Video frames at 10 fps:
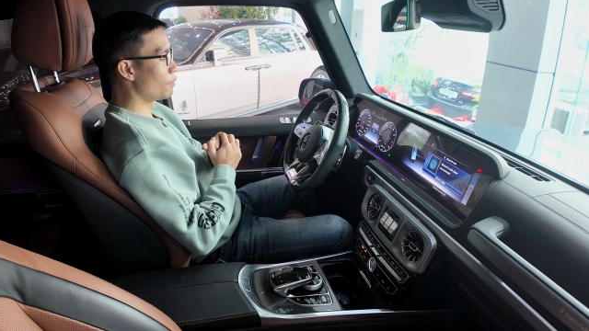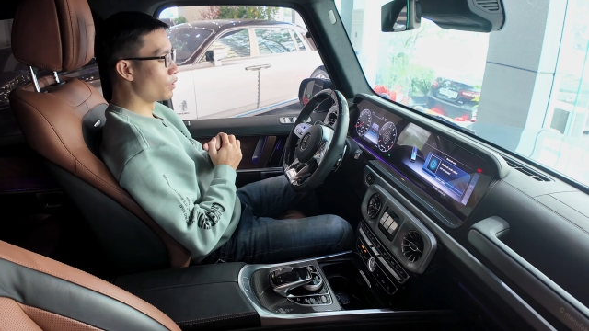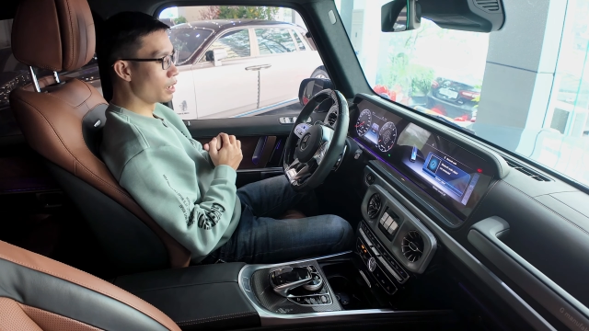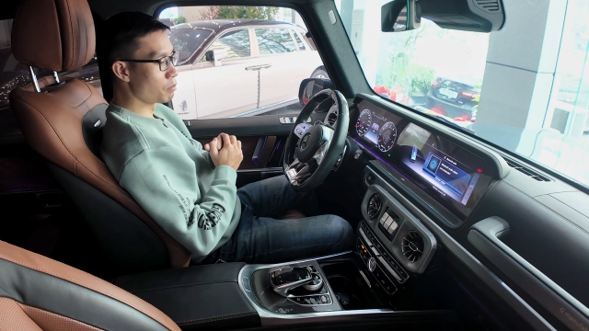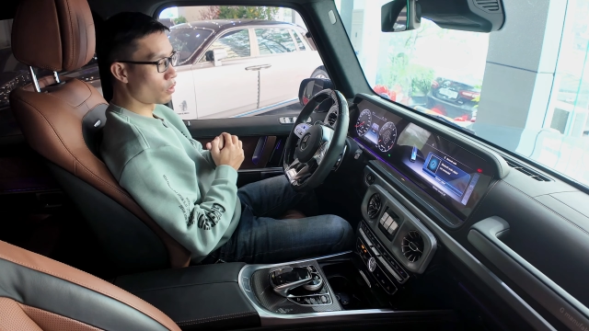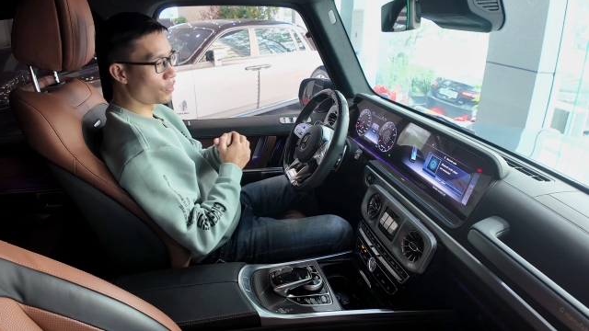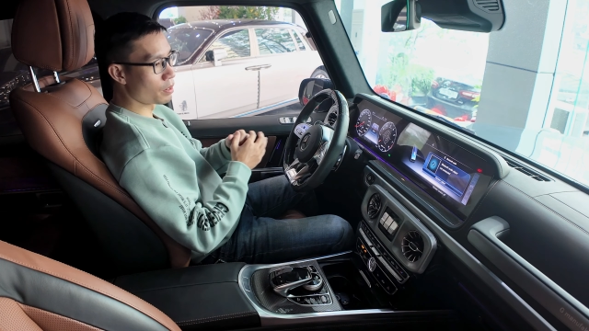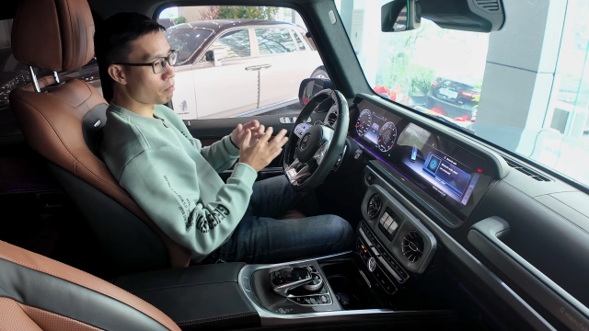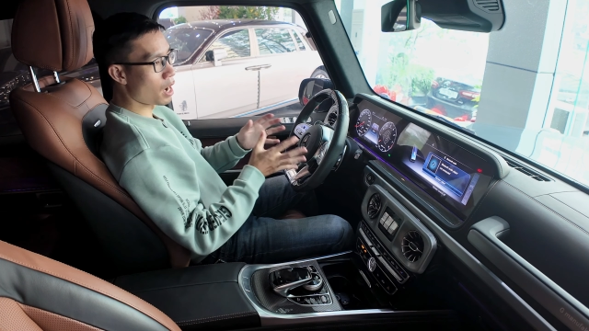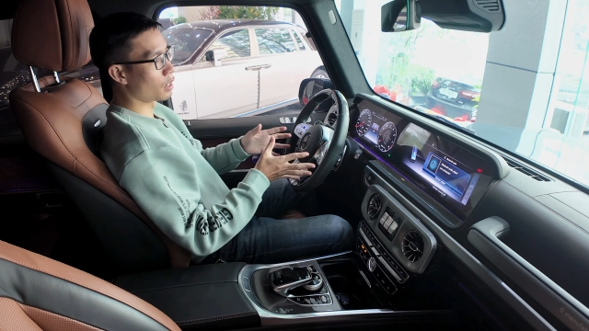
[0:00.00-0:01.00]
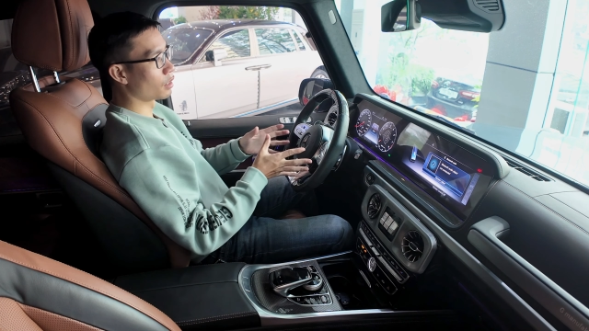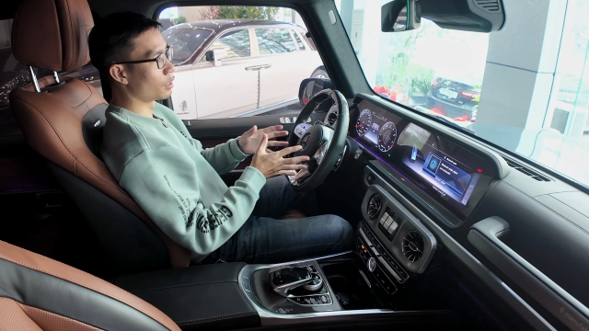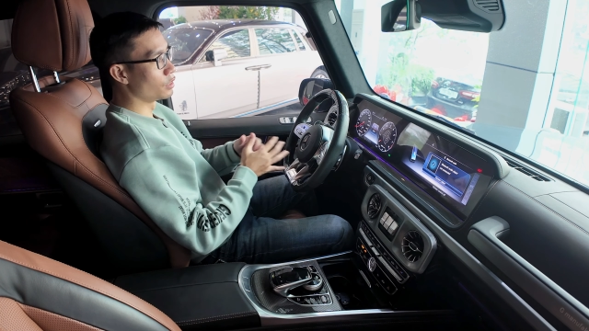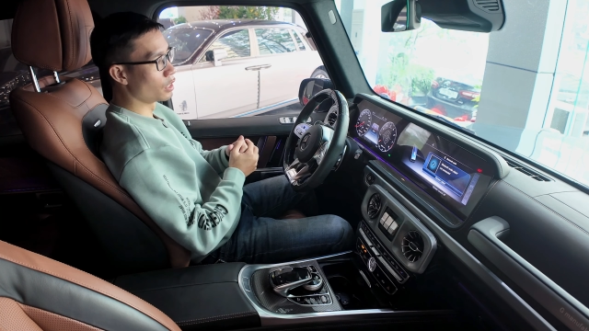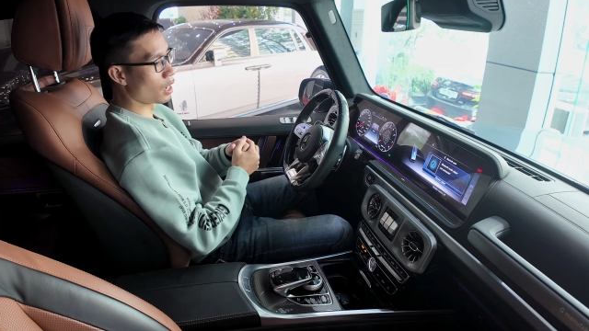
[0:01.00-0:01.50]
Với một phiên bản
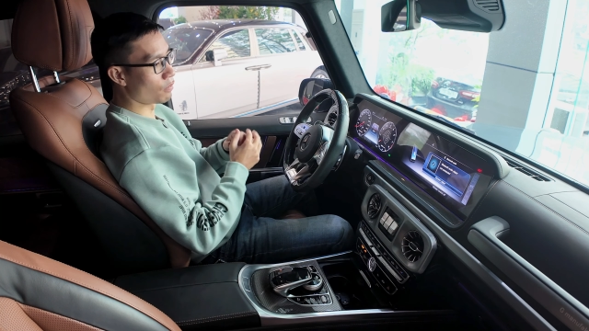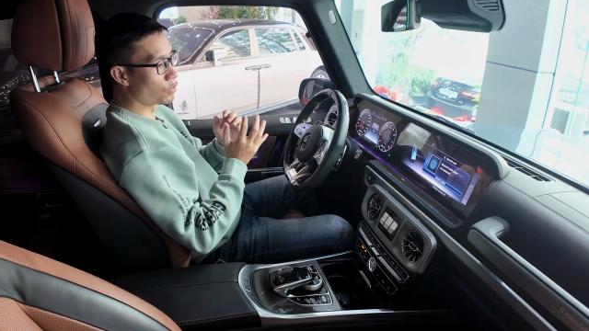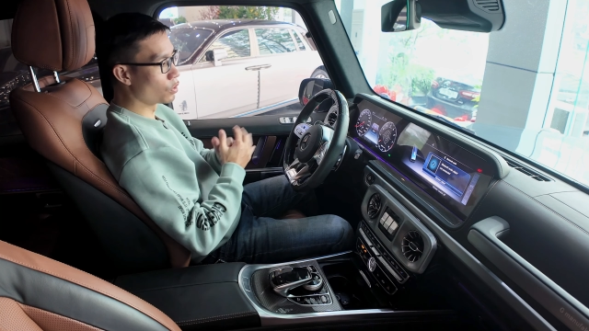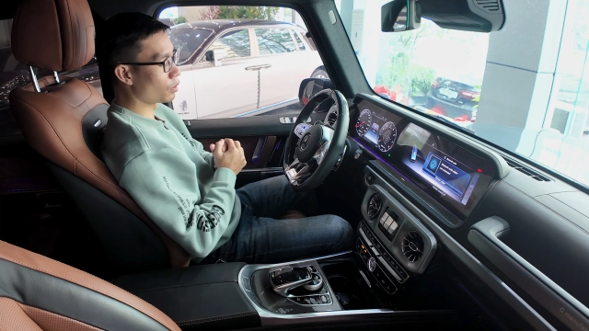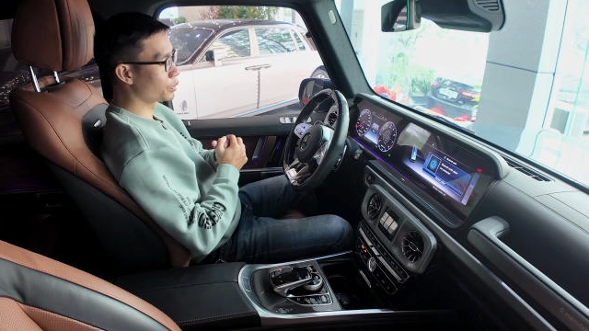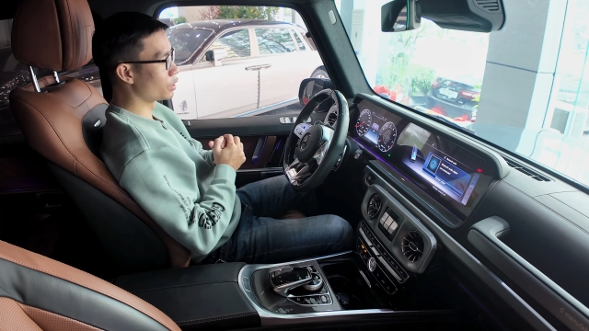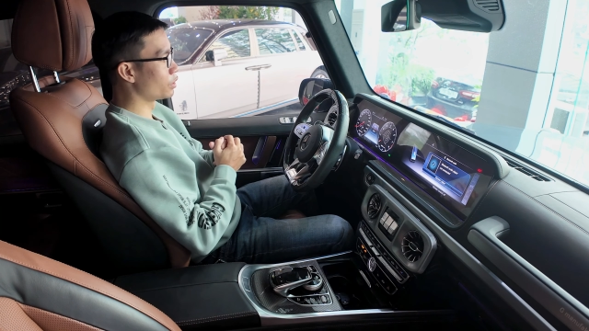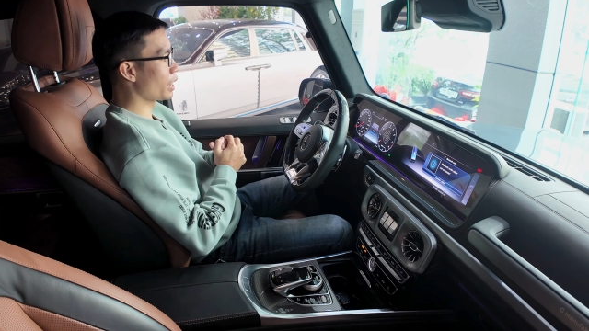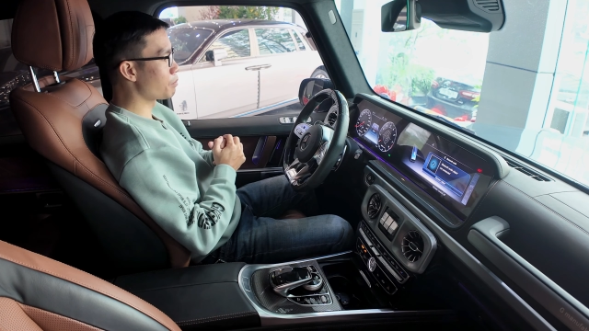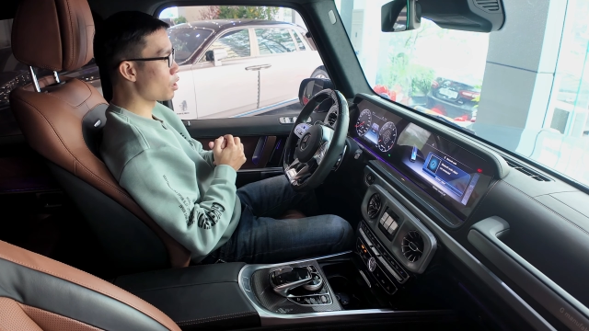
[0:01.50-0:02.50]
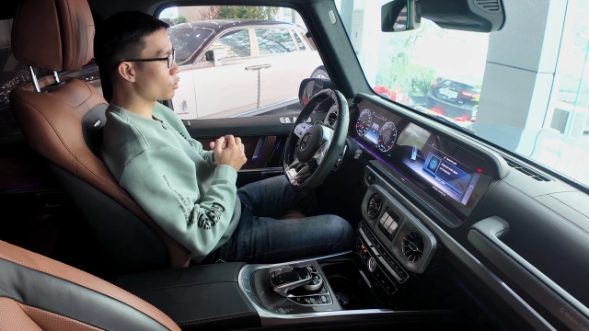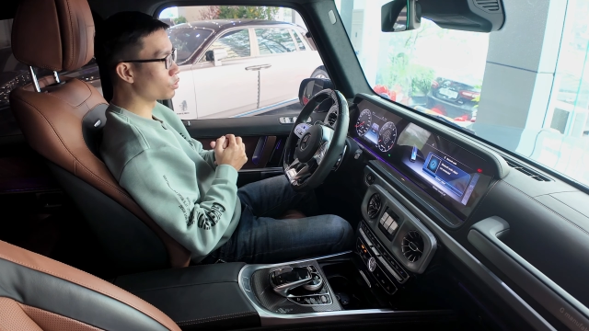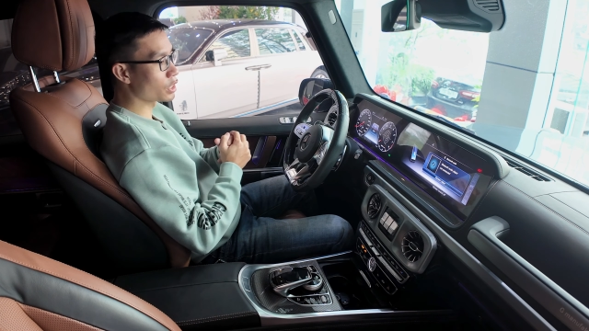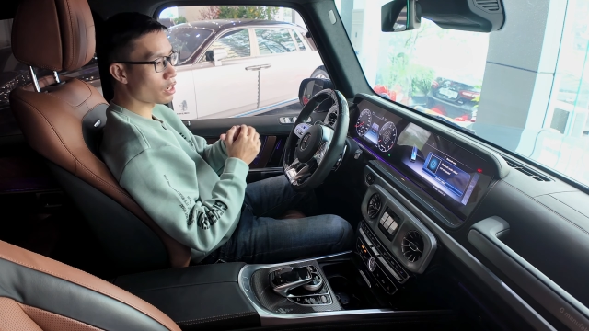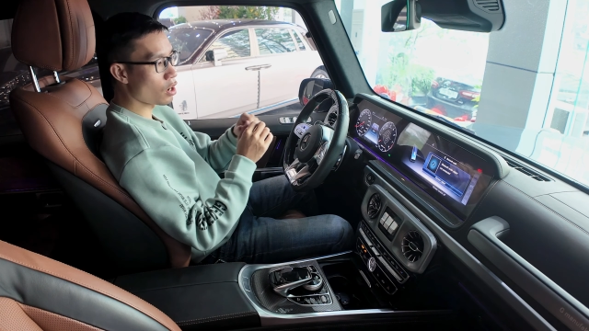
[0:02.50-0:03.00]
gần như là full option thì em nó
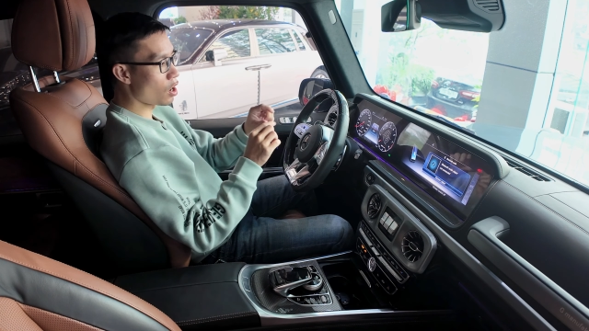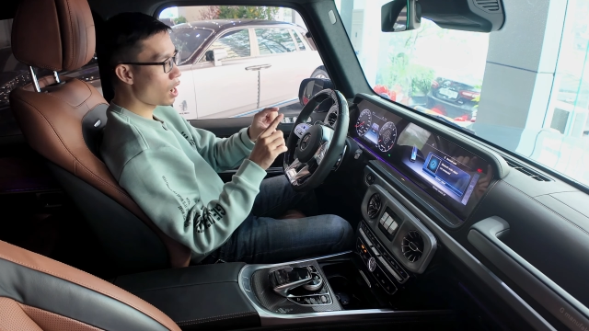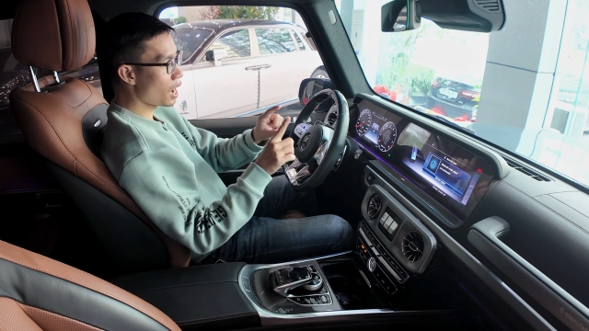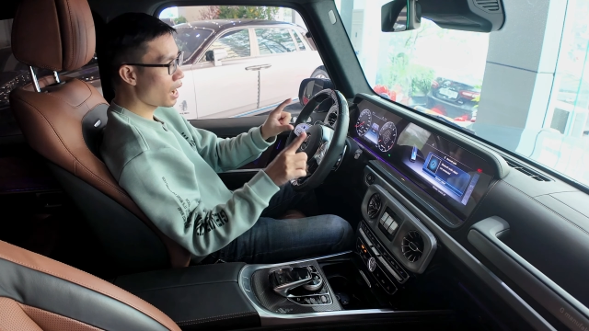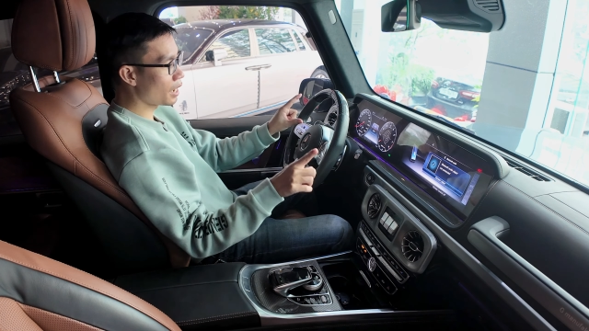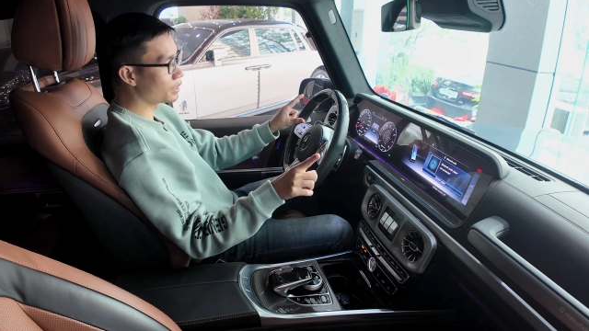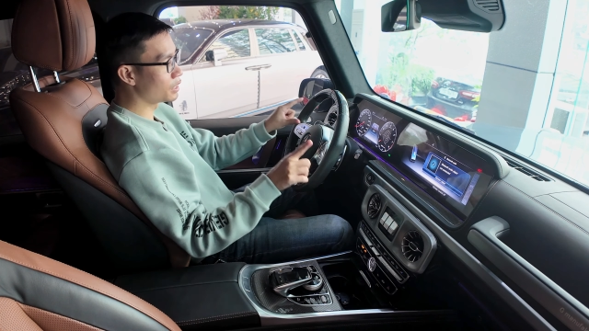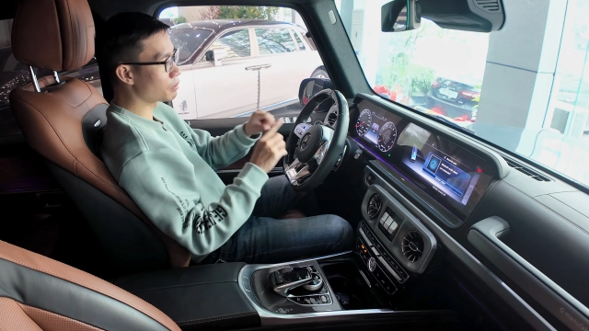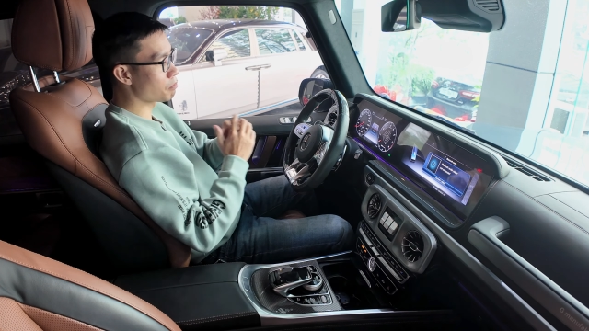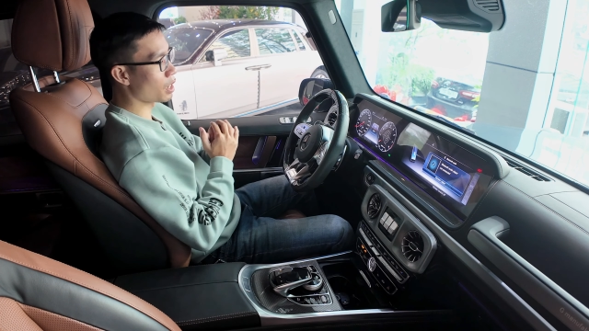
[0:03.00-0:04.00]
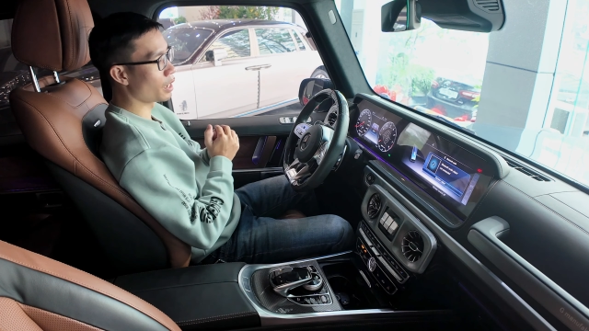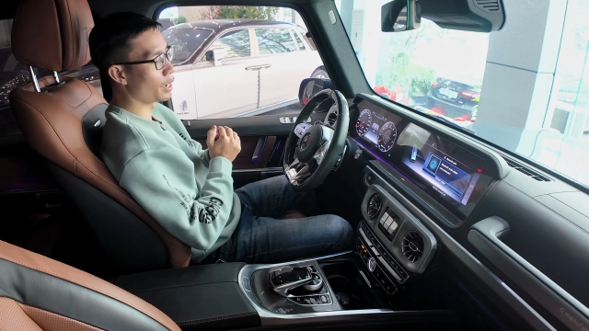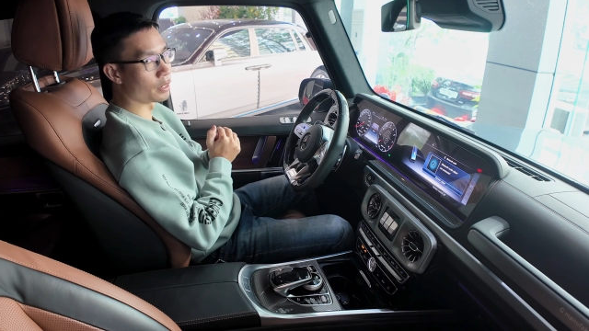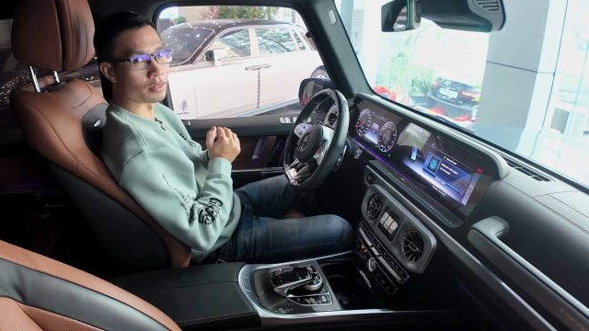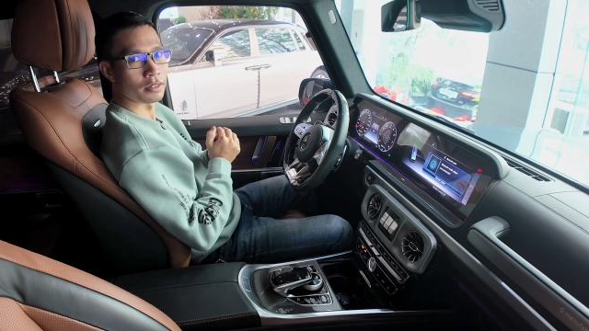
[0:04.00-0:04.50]
cũng sẽ có 2 chiếc màn
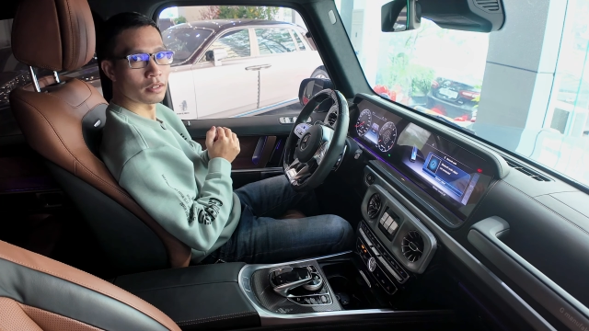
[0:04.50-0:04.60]
hình